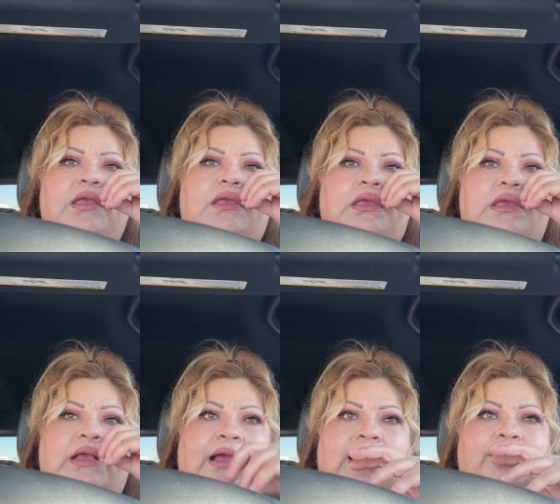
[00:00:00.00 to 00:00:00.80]

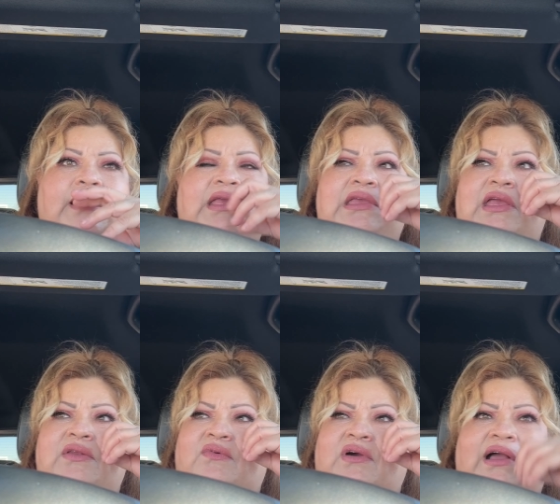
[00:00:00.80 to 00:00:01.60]
y hable y
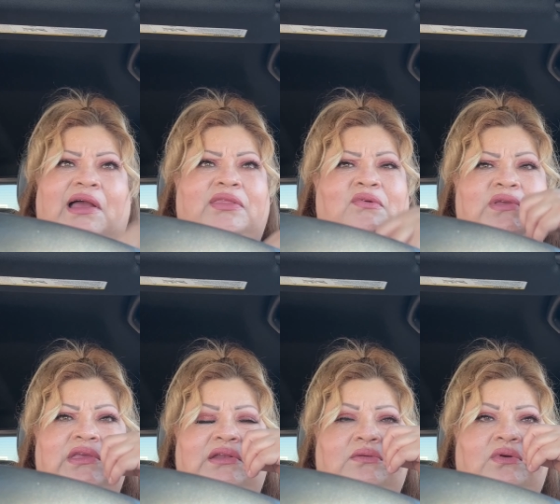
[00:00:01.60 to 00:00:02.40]
enojado
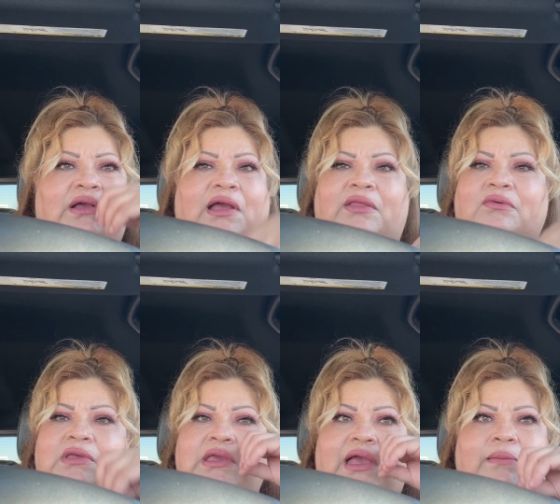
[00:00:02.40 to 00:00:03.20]
y enojado
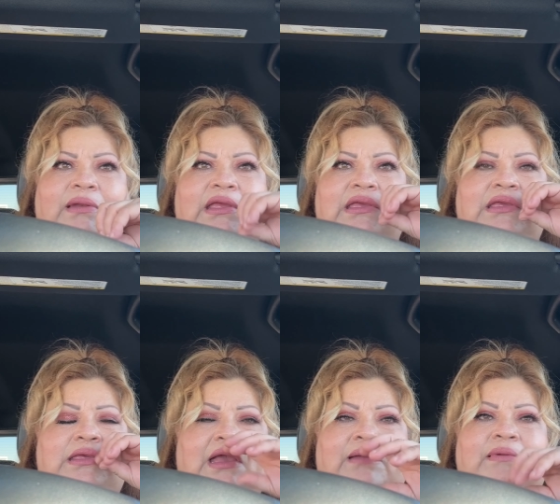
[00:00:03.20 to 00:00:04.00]
y hable
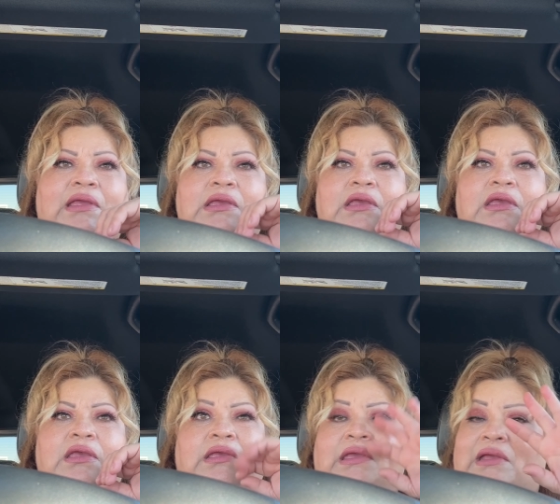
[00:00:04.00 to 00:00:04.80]
y hable
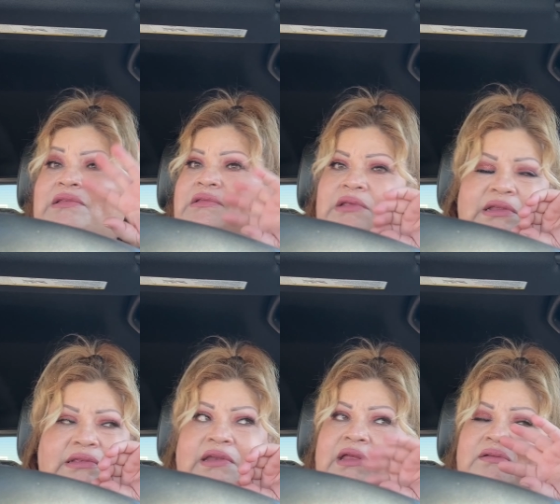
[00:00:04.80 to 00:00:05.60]
y a él sí se le
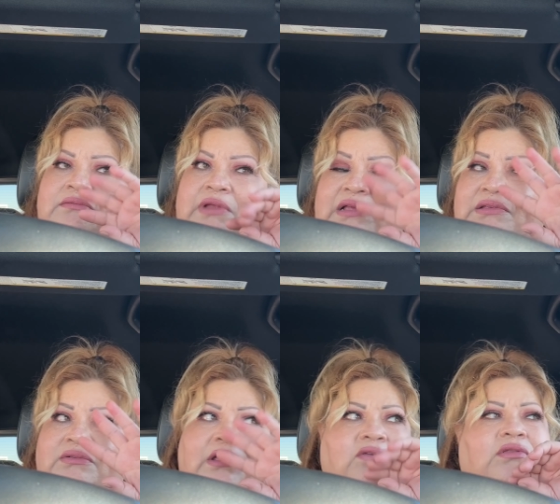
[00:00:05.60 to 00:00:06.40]
salía así
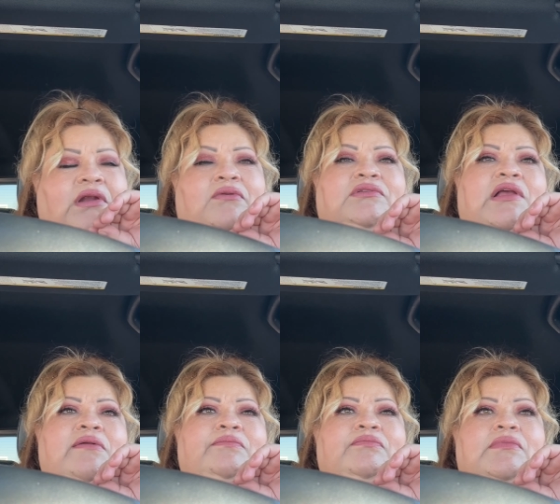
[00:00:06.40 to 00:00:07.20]
una que otra cosa
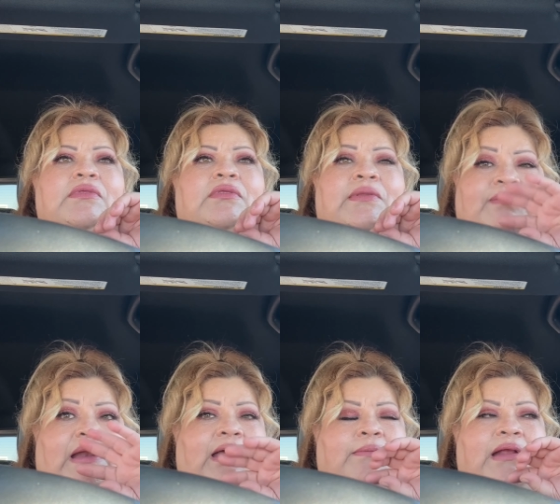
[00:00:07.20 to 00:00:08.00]
de
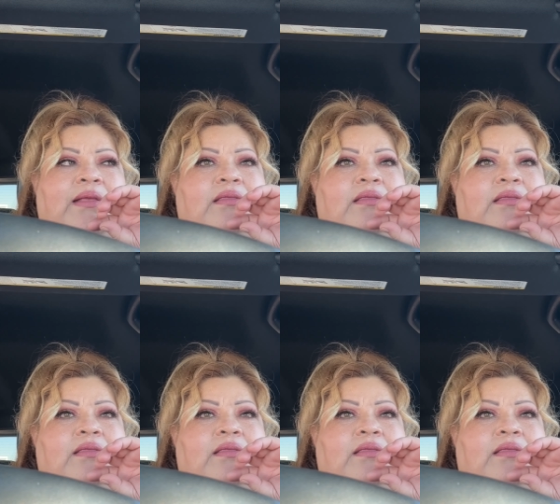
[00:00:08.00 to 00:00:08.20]
palabra.